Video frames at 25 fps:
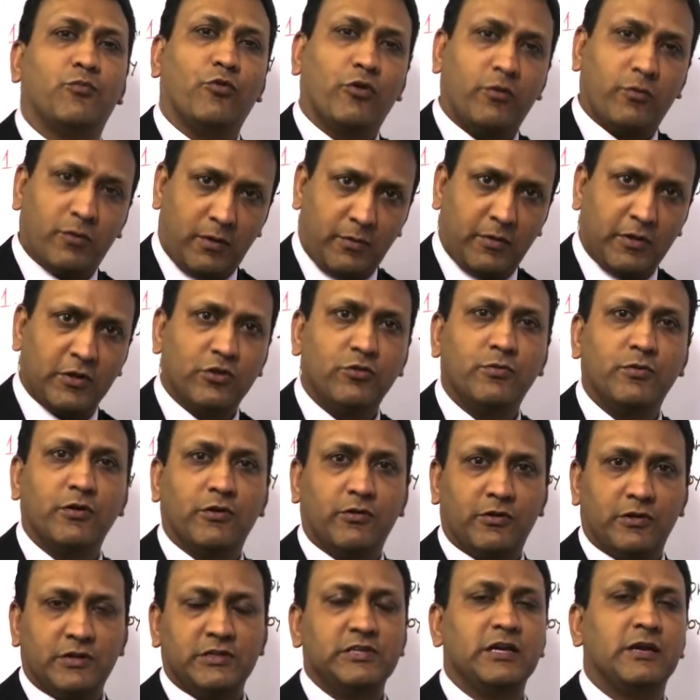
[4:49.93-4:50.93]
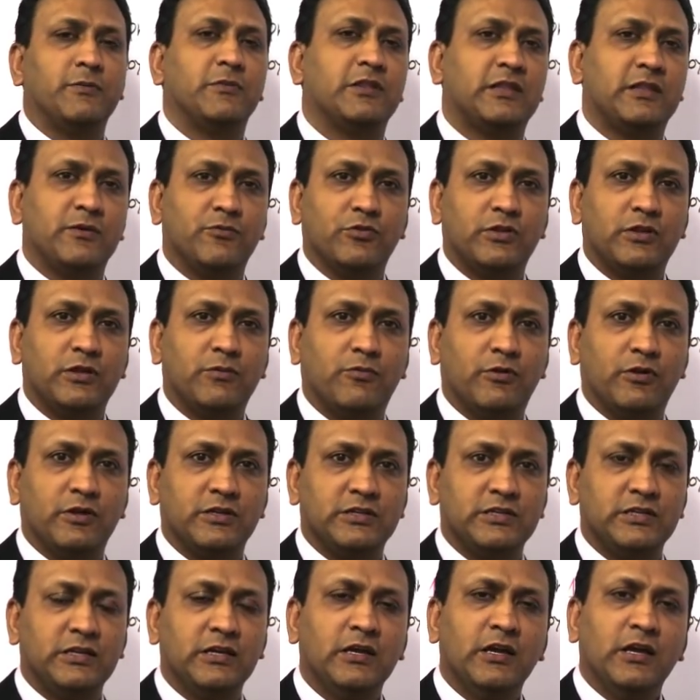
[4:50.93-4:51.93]
পর্বের মাধ্যমে করেছি আমি ইতিমধ্যেই
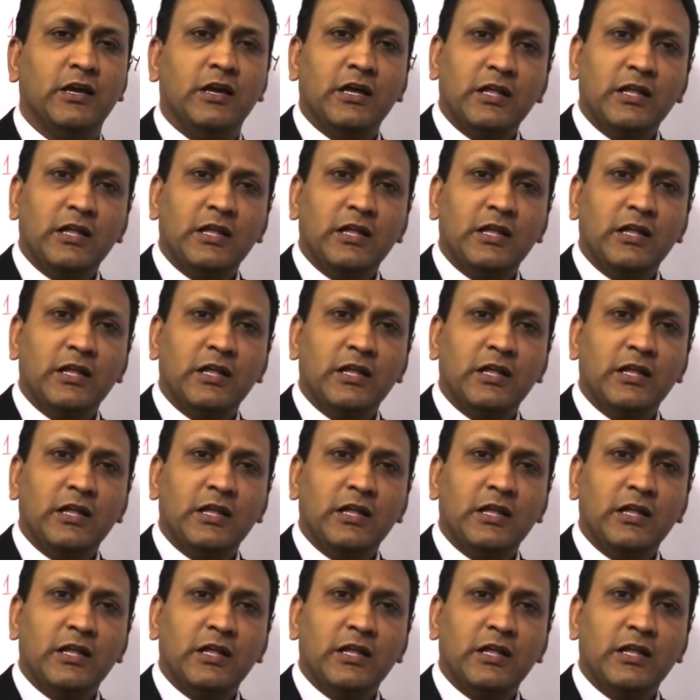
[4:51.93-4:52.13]
বলেছি